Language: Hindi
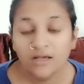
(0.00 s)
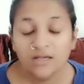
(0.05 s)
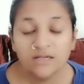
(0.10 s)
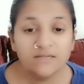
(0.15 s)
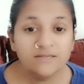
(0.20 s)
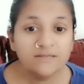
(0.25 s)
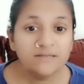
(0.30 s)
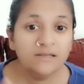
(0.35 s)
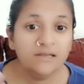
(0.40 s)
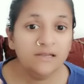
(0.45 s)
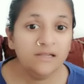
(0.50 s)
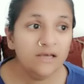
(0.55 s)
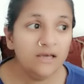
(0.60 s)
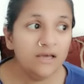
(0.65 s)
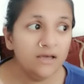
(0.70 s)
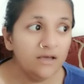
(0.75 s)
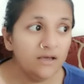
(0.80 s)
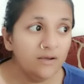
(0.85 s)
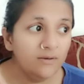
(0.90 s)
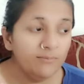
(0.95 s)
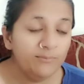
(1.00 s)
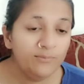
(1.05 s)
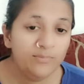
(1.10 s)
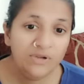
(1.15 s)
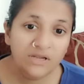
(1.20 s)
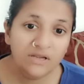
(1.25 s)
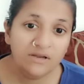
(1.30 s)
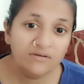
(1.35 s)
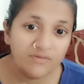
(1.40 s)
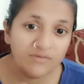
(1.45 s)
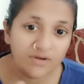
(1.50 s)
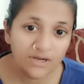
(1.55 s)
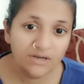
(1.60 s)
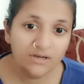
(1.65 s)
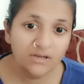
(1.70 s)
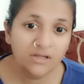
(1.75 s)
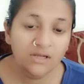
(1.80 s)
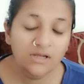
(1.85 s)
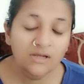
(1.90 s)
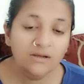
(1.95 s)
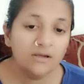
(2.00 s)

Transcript: इसलिए बी रेडी